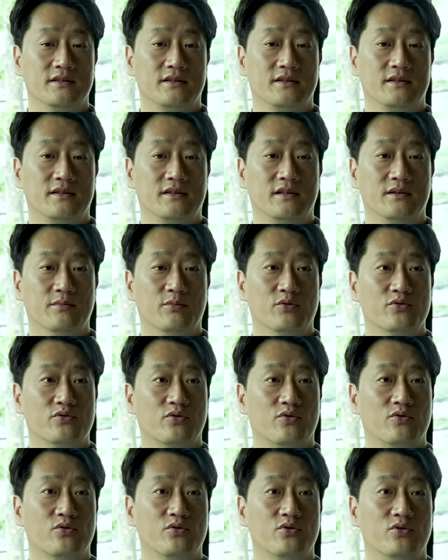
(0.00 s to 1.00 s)

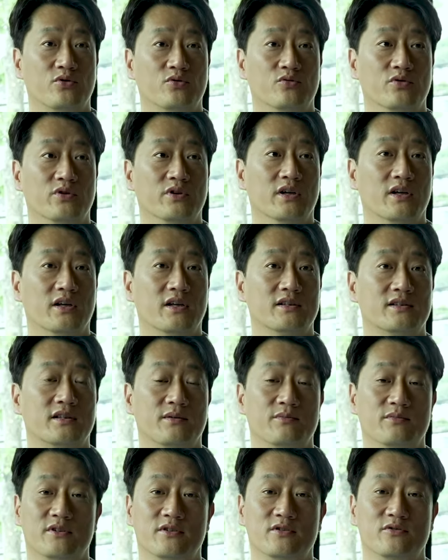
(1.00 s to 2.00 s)
기본적으로 우리나라
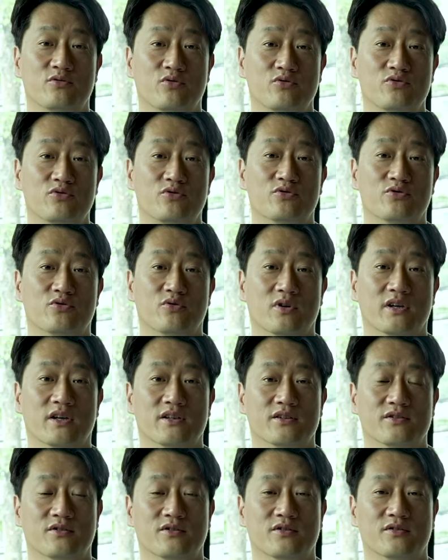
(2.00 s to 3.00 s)
사람들은 소주를
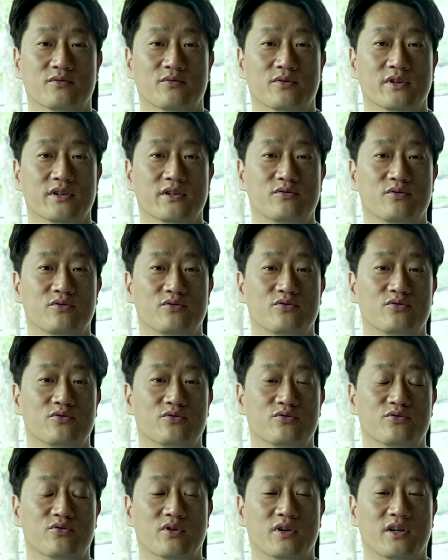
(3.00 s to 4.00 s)
좋아하죠. 왜 소주를
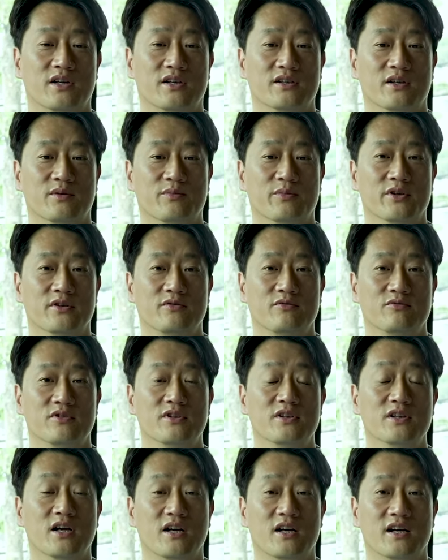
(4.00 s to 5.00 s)
좋아하냐면
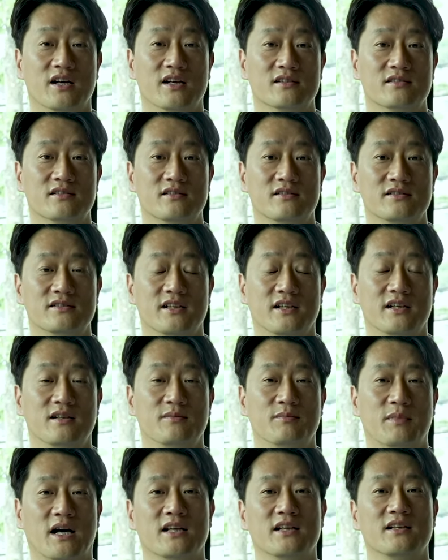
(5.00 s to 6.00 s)
우리나라에서 제일
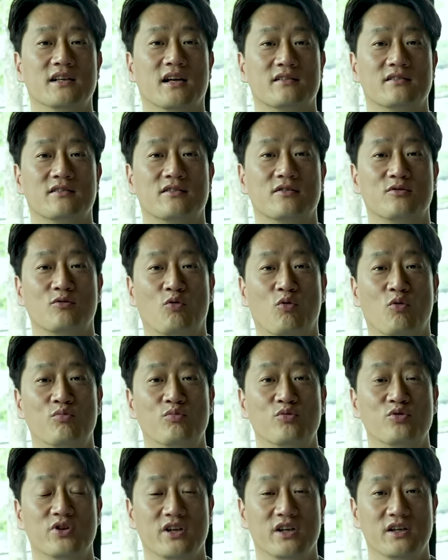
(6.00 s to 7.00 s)
많이 났던
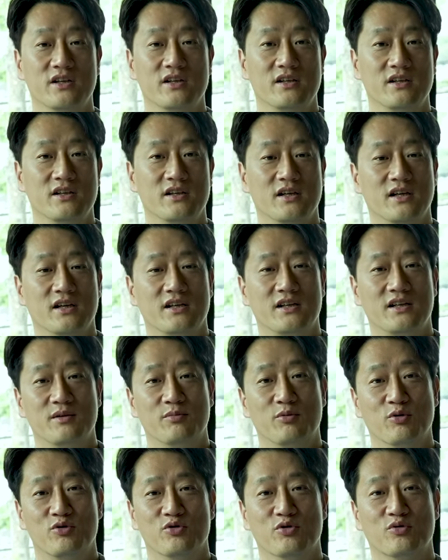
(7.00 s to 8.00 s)
곡물이
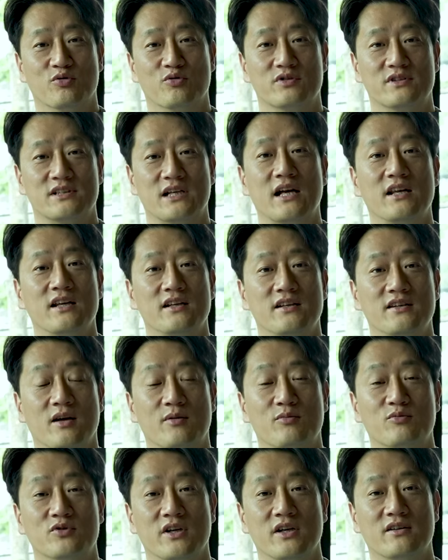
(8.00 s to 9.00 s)
기본적으로 쌀이기
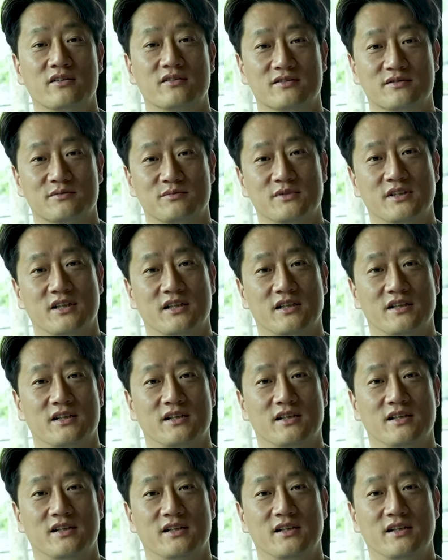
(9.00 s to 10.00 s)
때문에 그렇습니다.
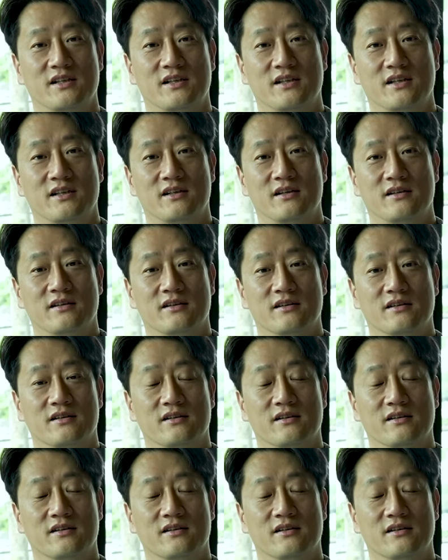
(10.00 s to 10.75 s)
예.